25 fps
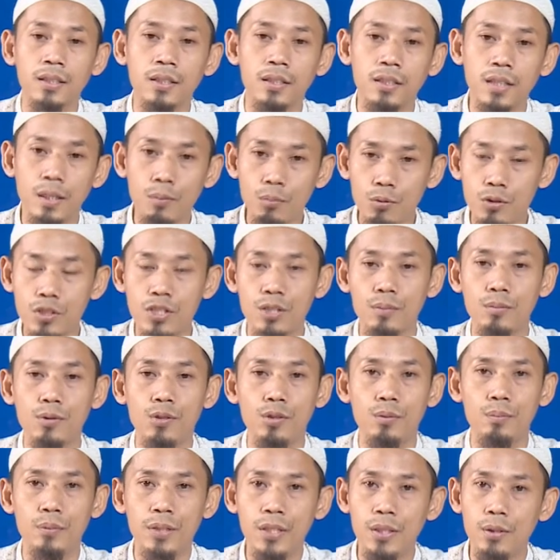Namun
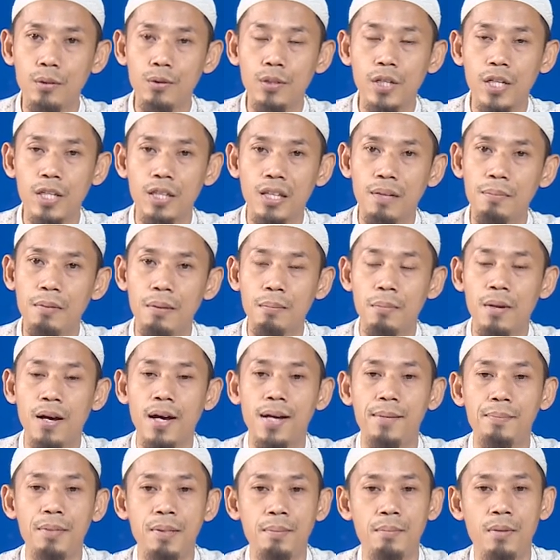sebelum itu kita
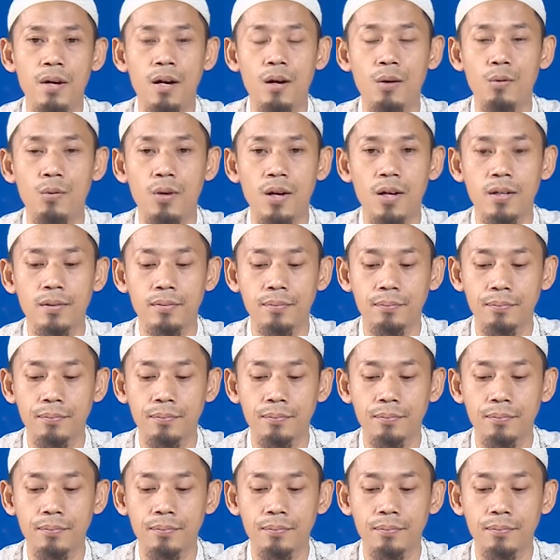memahami bahwa